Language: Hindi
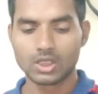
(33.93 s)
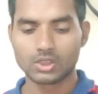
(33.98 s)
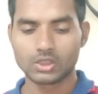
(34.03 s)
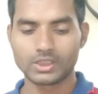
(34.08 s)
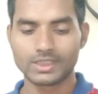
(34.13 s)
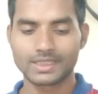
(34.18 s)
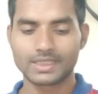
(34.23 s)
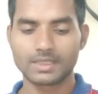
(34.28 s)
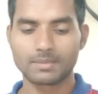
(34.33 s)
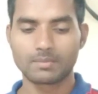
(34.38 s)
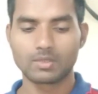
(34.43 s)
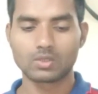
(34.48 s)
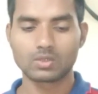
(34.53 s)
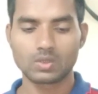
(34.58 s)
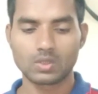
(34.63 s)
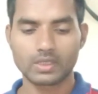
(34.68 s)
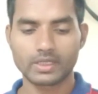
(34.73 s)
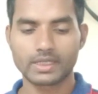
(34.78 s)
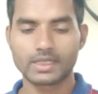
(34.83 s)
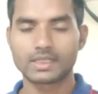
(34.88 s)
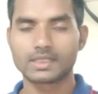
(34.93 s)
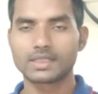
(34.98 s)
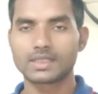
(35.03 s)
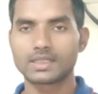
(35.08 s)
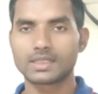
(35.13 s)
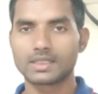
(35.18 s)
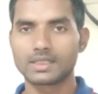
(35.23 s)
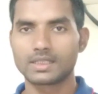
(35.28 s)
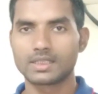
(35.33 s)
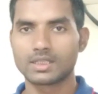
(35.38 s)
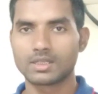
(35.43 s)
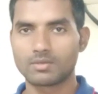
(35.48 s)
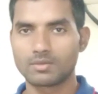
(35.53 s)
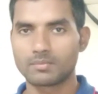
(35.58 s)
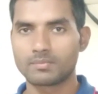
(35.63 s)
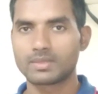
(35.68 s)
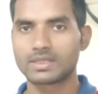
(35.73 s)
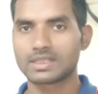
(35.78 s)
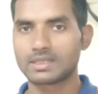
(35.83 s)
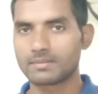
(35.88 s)
तो देखिए बहुत लोग कह रहे थे कि
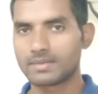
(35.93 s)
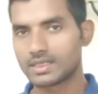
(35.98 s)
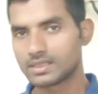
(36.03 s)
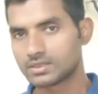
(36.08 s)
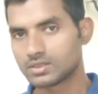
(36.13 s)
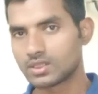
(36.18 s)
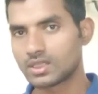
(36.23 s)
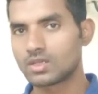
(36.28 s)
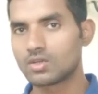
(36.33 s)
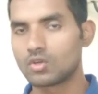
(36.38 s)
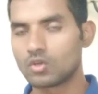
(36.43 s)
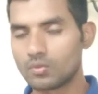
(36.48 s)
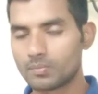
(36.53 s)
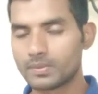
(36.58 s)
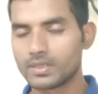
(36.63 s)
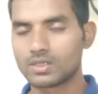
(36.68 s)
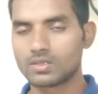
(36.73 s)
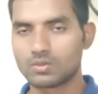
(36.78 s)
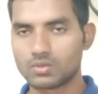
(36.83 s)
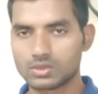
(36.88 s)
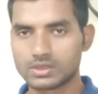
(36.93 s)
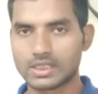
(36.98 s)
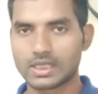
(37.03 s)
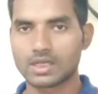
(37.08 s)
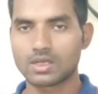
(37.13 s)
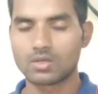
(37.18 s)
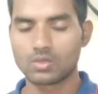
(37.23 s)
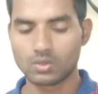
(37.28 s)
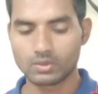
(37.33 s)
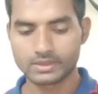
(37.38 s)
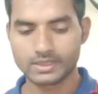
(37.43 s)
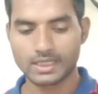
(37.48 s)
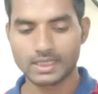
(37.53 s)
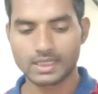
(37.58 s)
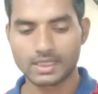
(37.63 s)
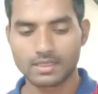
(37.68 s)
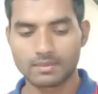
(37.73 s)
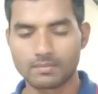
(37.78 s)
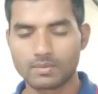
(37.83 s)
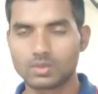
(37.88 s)
नवंबर के बाद जो है ओपन हो जाएगा हो
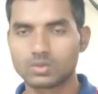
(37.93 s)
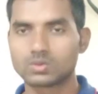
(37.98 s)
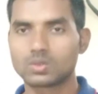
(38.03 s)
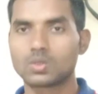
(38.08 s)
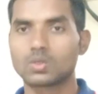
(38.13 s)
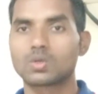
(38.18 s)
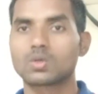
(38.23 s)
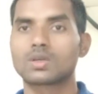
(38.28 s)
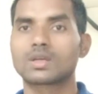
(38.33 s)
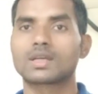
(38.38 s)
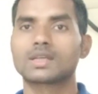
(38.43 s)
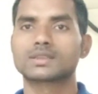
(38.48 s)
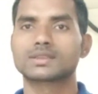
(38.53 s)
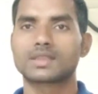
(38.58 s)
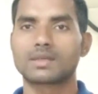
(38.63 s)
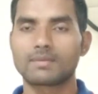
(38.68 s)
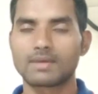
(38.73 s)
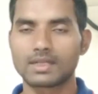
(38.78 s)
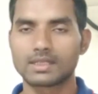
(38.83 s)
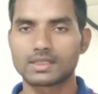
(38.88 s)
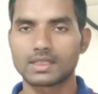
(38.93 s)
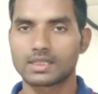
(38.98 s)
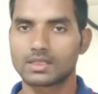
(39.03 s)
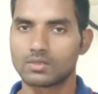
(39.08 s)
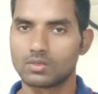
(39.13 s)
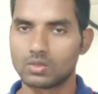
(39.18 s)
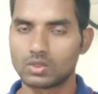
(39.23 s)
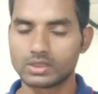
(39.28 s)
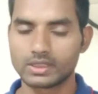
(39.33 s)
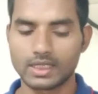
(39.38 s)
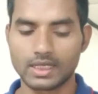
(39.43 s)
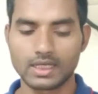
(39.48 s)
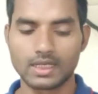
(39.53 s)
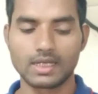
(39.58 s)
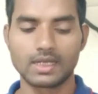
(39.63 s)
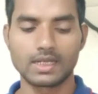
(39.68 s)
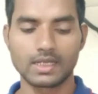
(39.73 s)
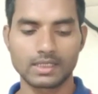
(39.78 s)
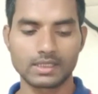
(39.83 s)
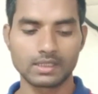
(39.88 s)
जाएगा बहुत लोगों का सवाल था कि हो जाएगा
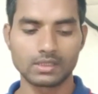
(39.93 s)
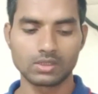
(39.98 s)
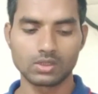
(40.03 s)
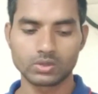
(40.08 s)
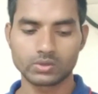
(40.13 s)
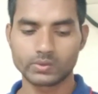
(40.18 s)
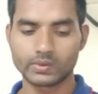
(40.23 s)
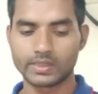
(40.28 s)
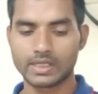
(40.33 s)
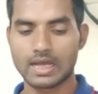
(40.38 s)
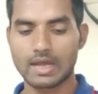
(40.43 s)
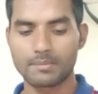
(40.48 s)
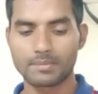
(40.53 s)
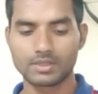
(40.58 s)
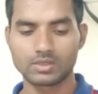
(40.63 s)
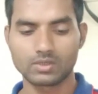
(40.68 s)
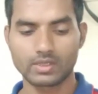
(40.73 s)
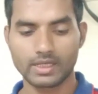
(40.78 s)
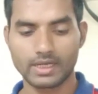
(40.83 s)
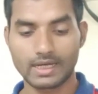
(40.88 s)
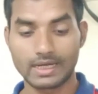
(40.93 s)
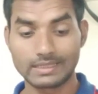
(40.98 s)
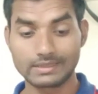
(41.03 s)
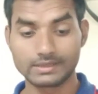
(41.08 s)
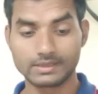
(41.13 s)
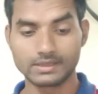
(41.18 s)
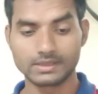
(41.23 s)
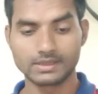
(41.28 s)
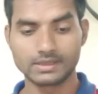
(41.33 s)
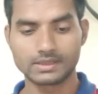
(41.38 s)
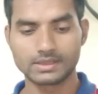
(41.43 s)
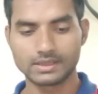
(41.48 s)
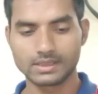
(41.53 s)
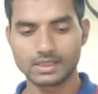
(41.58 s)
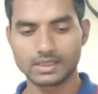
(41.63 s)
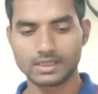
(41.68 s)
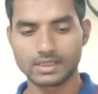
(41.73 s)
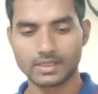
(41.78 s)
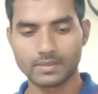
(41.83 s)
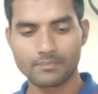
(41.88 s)
लेकिन दोस्तों यहाँ पे जो है आज डी
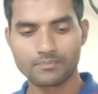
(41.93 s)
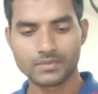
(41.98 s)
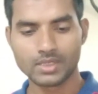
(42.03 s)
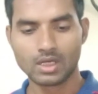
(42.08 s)
ने